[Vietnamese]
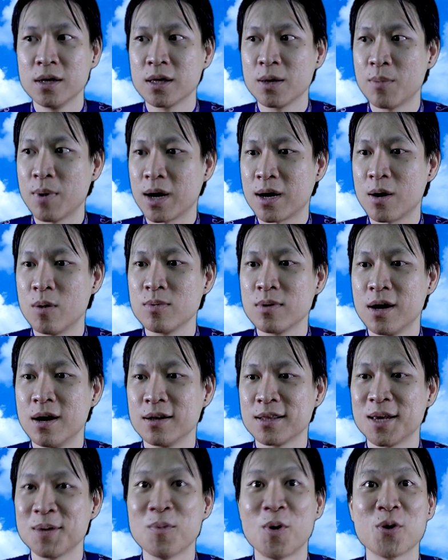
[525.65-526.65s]
nhưng mà không
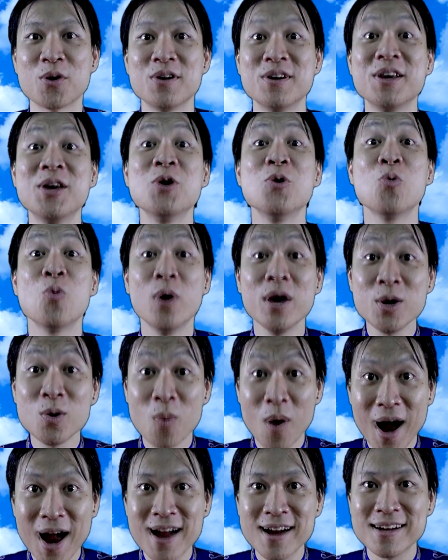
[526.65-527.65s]
ngờ thì mọi người yêu quý
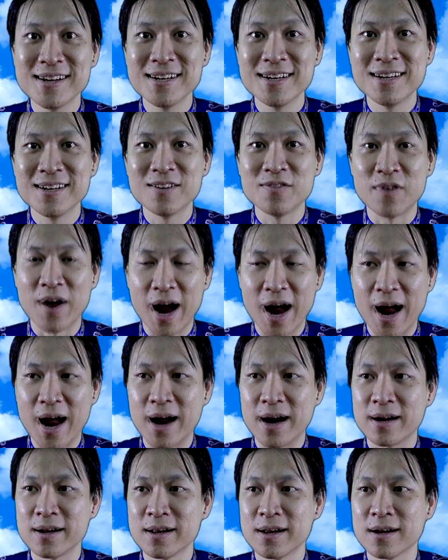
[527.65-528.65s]
quá
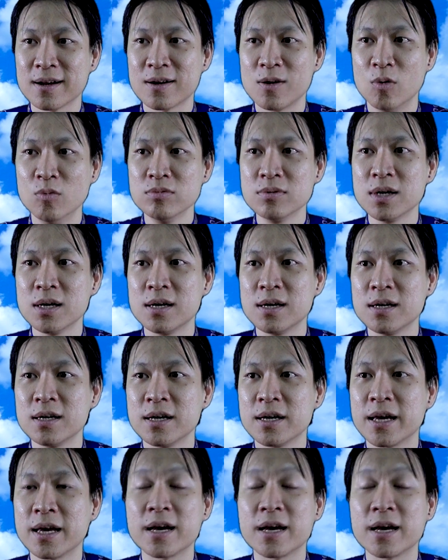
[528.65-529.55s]
và cũng ờ,